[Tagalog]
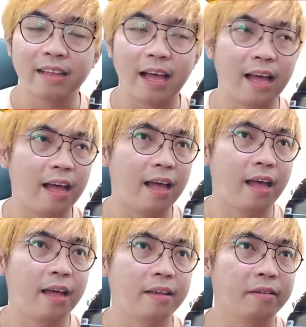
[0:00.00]

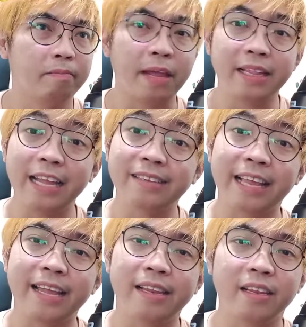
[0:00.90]
uh, payday
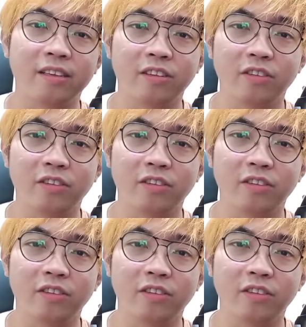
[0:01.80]
sale.